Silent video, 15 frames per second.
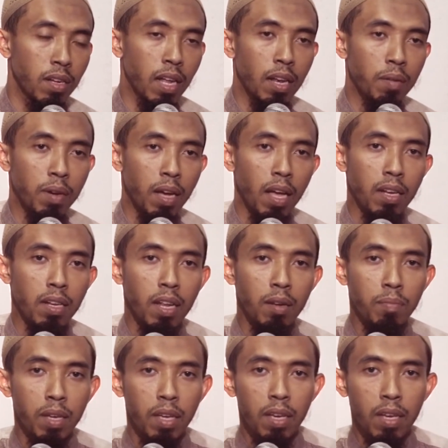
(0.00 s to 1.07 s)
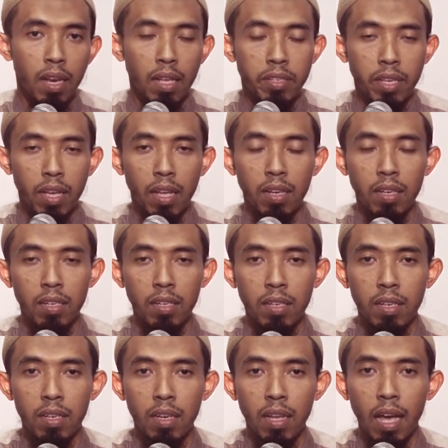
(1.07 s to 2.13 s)
dalam keadaan mengikhlaskan
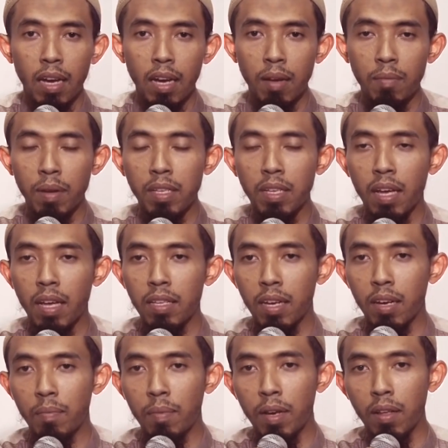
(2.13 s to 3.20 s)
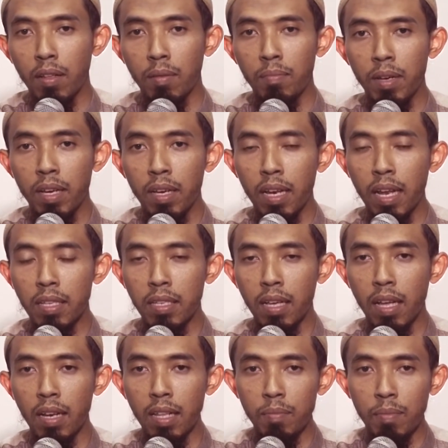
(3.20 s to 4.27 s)
agamanya hanya kepada Allah
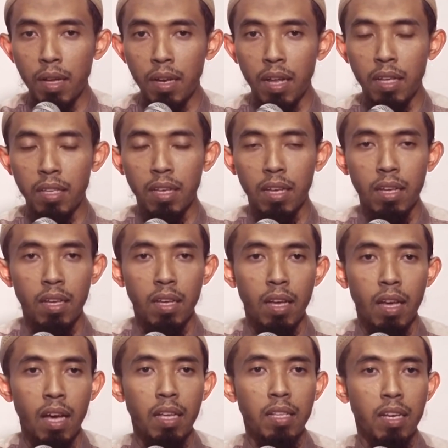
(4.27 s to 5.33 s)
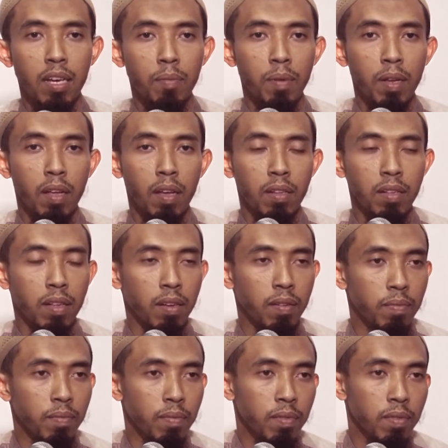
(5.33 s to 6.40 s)
mengikhlaskan ibadahnya hanya kepada Allah
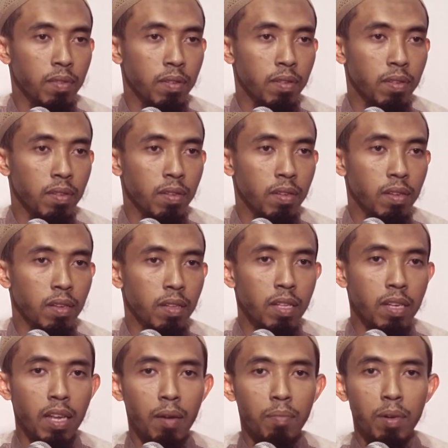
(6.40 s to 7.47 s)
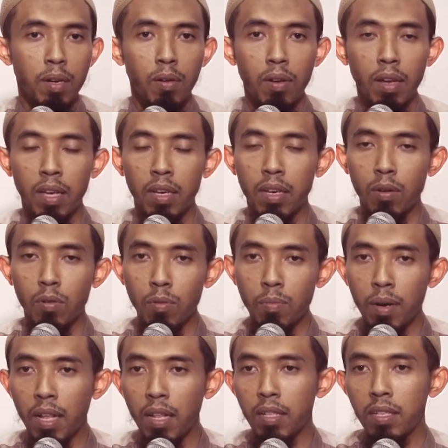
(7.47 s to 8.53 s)
tidak menoleh ke
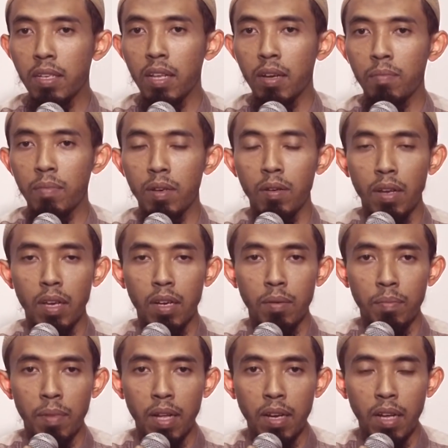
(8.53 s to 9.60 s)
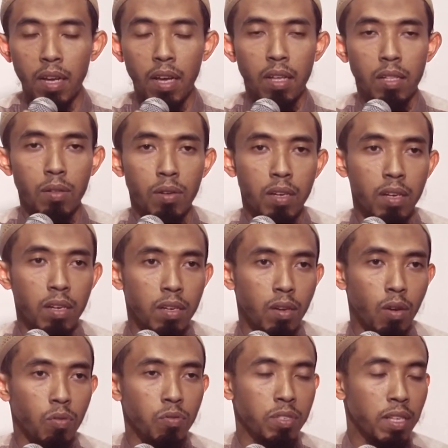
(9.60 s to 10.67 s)
Hubal, tidak menoleh ke mana atau
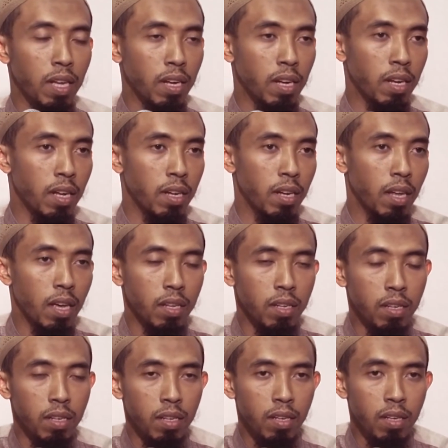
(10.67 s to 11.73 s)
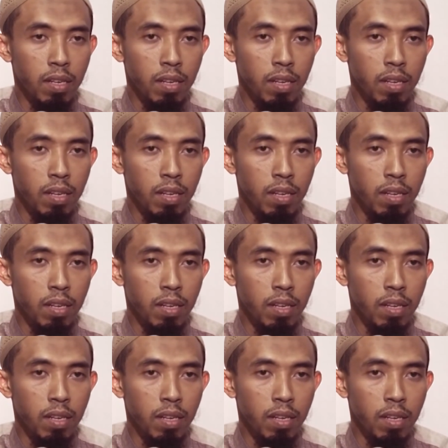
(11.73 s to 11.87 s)
ke Uzza dan lain-lain,